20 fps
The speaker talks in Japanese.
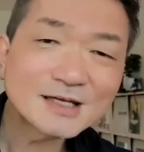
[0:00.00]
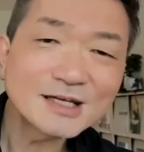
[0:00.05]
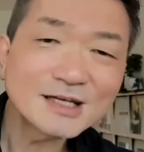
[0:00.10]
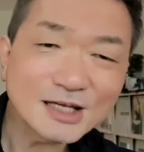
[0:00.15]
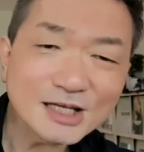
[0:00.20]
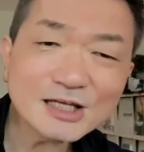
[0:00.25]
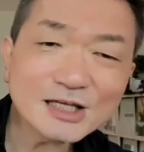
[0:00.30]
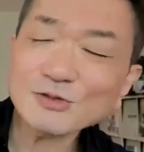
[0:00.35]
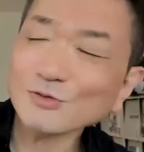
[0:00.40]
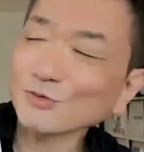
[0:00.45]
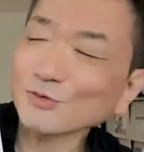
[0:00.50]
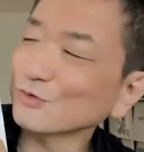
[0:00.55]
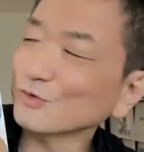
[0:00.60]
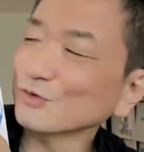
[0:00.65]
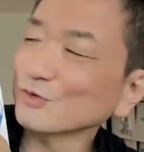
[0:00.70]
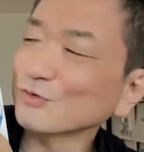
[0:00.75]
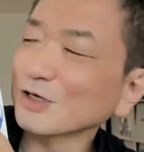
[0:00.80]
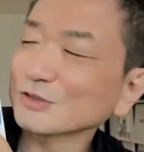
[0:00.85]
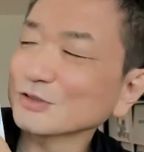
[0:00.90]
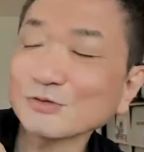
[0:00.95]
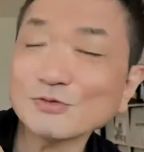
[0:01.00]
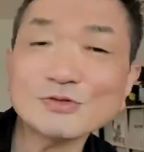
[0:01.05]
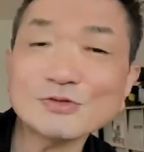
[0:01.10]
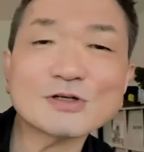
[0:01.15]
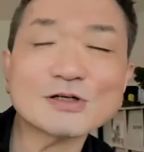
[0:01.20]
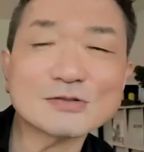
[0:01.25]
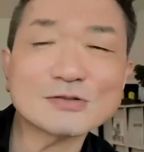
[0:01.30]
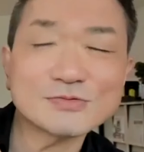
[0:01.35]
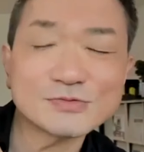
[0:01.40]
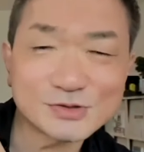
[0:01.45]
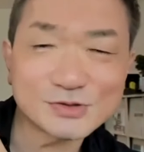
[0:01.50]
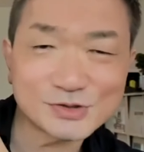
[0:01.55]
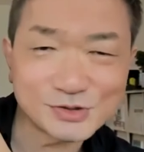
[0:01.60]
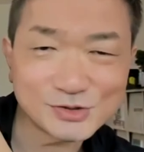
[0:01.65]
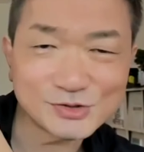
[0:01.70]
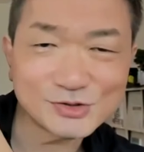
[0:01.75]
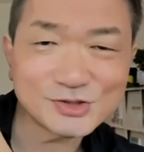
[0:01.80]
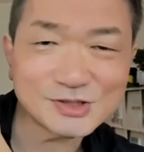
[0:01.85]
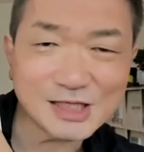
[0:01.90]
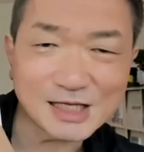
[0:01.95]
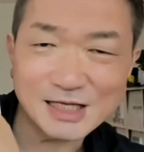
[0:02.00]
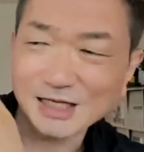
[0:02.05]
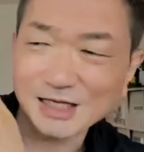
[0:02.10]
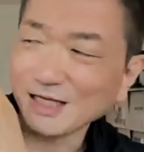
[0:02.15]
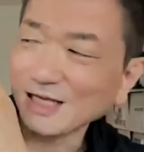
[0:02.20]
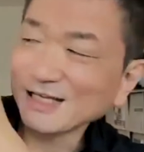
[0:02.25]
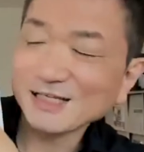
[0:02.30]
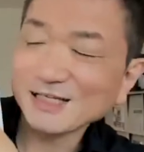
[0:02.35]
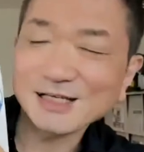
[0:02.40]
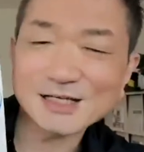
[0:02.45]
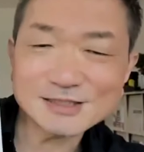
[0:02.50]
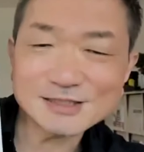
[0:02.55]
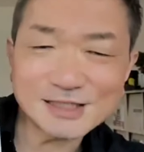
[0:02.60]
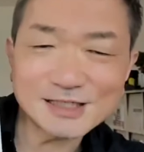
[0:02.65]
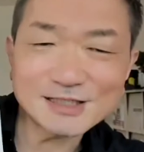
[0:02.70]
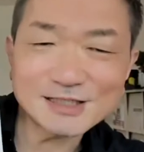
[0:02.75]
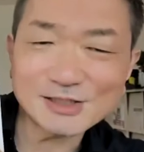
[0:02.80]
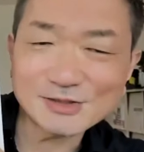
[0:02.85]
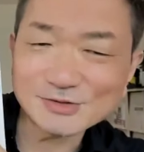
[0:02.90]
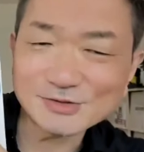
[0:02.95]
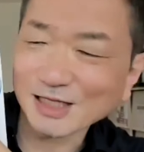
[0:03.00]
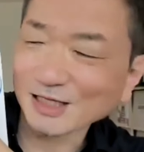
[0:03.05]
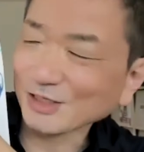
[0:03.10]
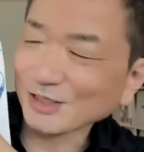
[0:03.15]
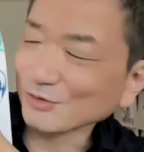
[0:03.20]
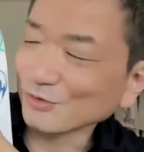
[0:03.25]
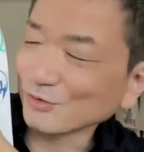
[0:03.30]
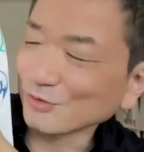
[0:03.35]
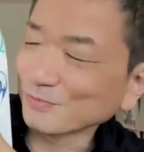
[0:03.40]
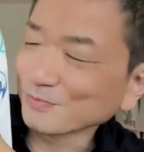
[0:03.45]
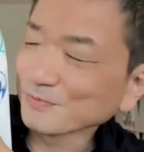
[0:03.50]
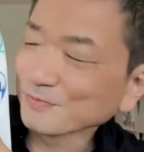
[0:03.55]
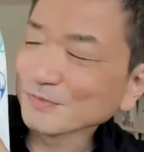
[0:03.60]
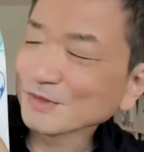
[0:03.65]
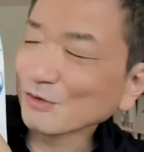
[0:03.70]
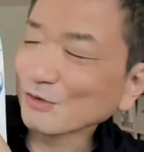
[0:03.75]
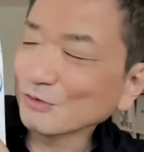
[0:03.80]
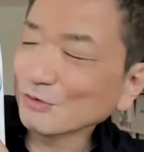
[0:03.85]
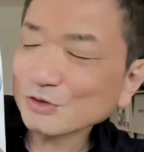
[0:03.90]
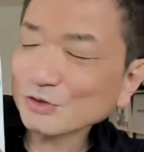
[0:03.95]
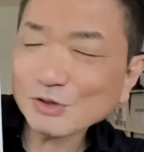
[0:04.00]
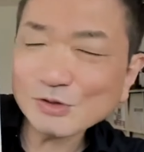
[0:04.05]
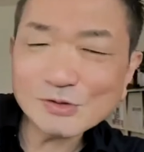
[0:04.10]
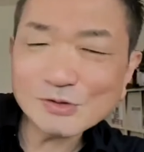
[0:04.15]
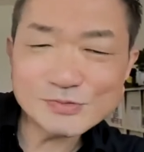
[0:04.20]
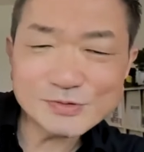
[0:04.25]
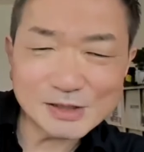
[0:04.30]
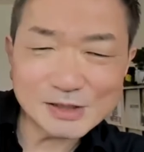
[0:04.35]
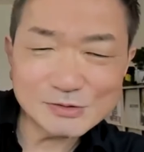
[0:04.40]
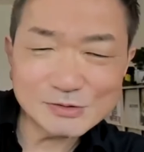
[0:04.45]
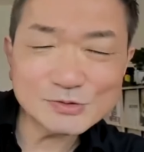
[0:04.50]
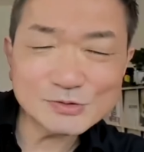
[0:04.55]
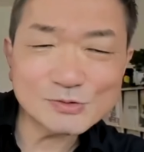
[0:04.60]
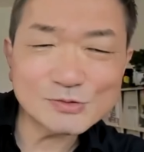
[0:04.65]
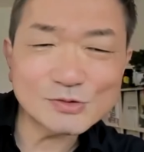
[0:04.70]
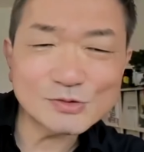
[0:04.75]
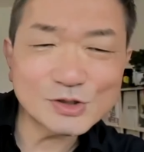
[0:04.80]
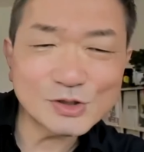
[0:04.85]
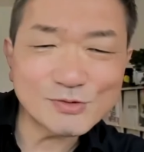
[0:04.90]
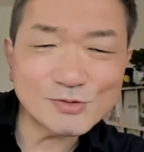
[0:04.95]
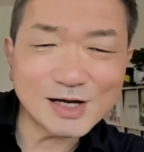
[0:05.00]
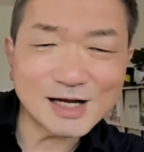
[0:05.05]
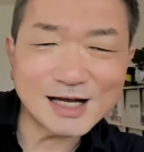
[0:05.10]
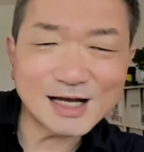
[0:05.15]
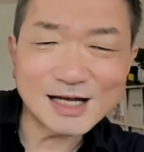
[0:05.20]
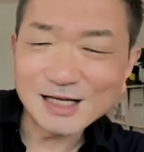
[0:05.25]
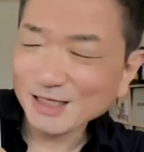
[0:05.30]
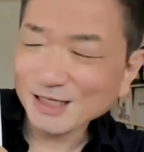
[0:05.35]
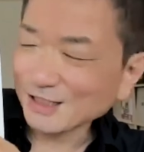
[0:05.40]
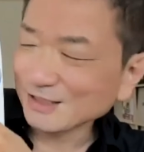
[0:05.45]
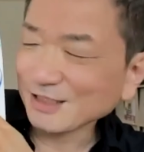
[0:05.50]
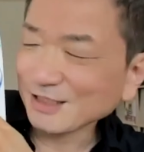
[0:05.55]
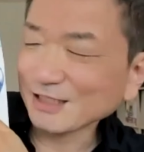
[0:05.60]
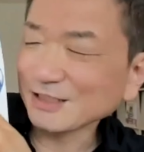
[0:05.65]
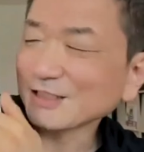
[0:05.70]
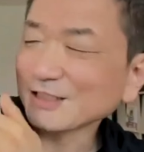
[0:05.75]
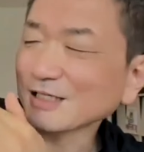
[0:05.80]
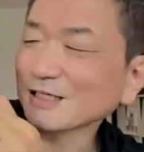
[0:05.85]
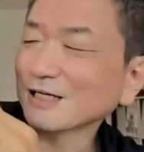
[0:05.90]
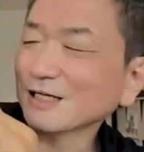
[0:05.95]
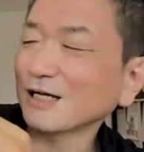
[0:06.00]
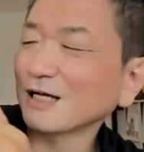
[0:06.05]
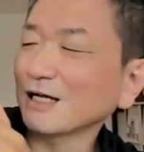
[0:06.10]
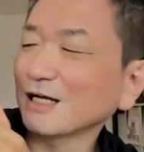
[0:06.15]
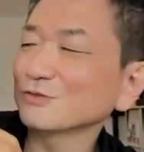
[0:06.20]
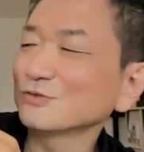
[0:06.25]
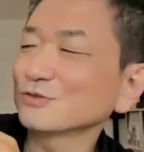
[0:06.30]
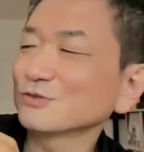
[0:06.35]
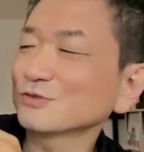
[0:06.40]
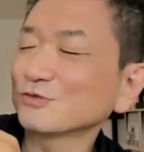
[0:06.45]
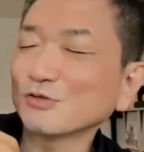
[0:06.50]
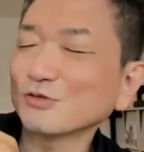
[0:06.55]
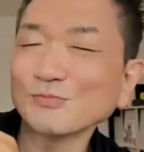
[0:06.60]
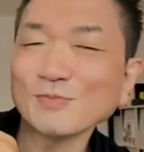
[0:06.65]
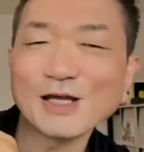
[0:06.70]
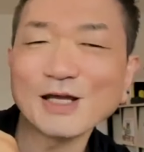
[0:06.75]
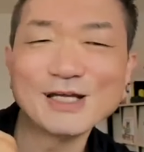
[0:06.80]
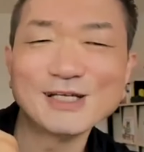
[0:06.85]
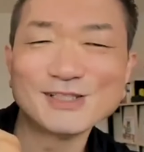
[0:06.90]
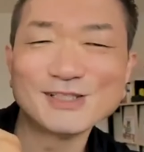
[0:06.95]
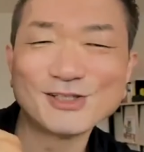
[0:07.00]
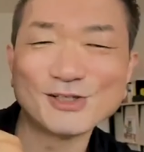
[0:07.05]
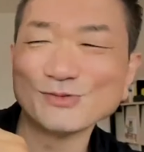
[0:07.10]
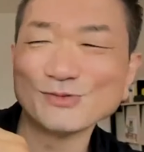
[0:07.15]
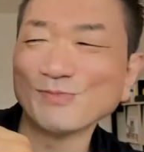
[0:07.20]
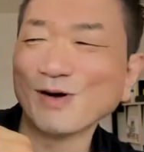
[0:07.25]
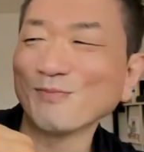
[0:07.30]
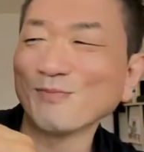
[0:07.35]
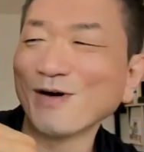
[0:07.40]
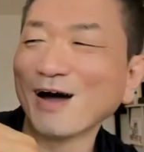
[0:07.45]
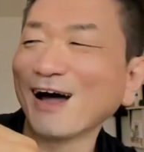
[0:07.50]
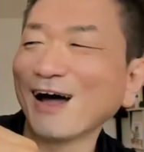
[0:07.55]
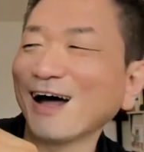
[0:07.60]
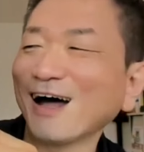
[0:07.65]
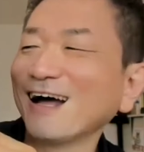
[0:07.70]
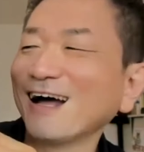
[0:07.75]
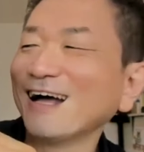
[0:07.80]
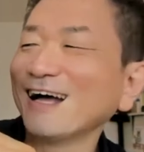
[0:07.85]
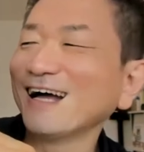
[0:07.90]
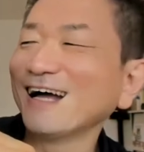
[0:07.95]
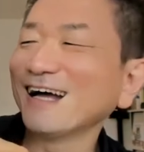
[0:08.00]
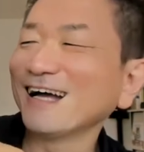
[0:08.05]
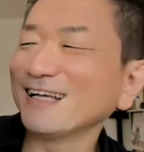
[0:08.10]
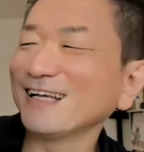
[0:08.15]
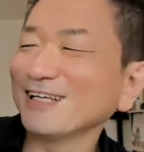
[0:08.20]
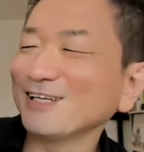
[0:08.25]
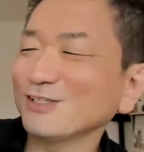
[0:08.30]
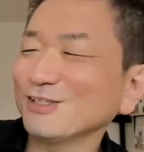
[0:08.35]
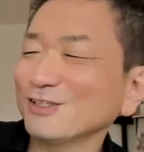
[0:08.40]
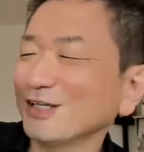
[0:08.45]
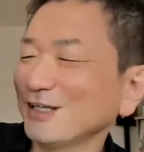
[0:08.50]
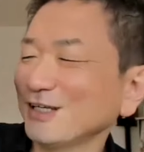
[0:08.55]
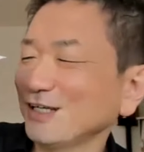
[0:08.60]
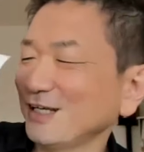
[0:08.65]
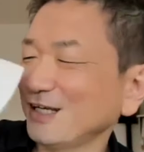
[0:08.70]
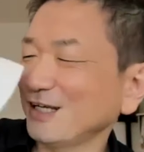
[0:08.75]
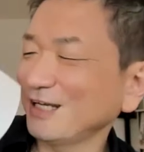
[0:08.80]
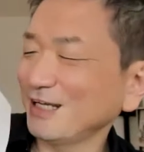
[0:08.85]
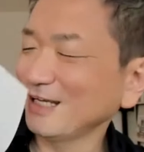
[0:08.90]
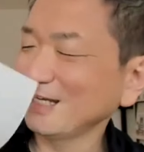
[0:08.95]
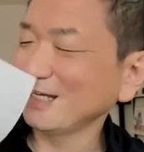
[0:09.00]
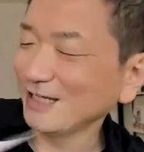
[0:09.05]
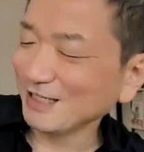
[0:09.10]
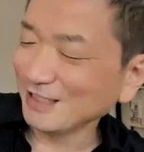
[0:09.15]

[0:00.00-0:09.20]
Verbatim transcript: いいところはそういうのが復旧して癒されてるんだけど、本当蓋の底では何かがうごめいてるまま、えー、